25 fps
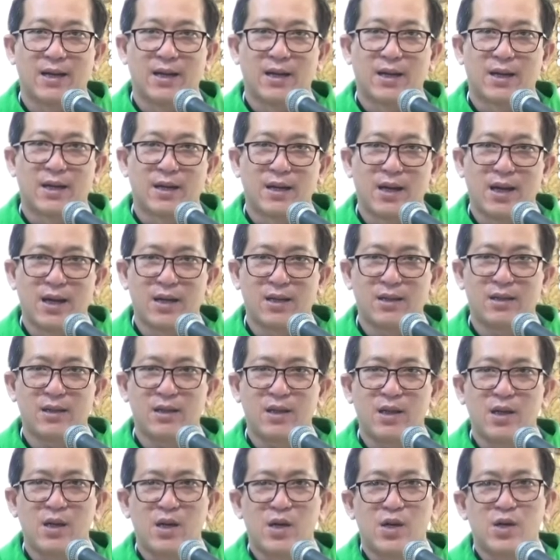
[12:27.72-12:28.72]
nên
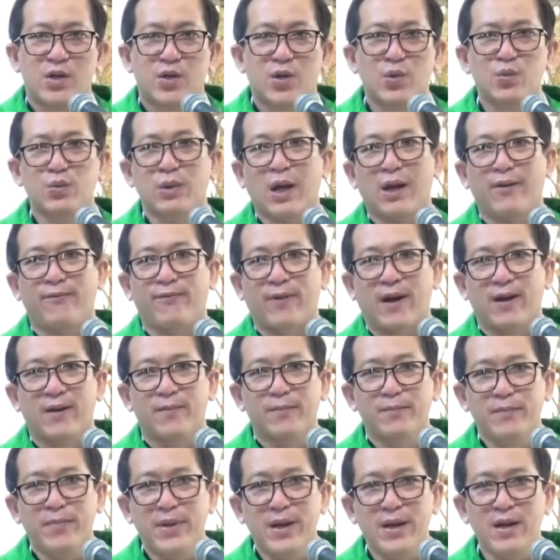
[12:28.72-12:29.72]
chúng ta phải
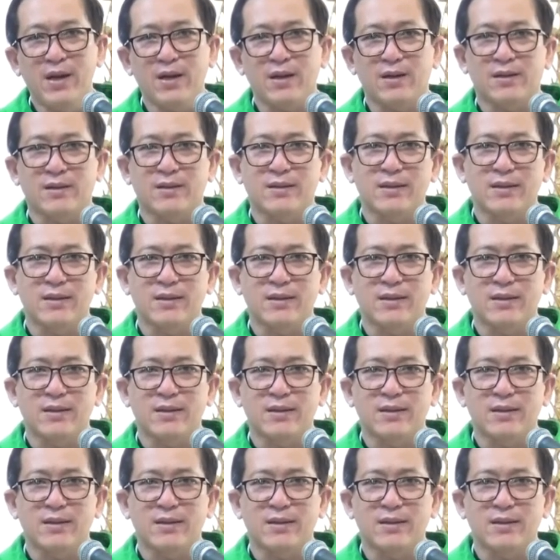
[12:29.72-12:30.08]
biết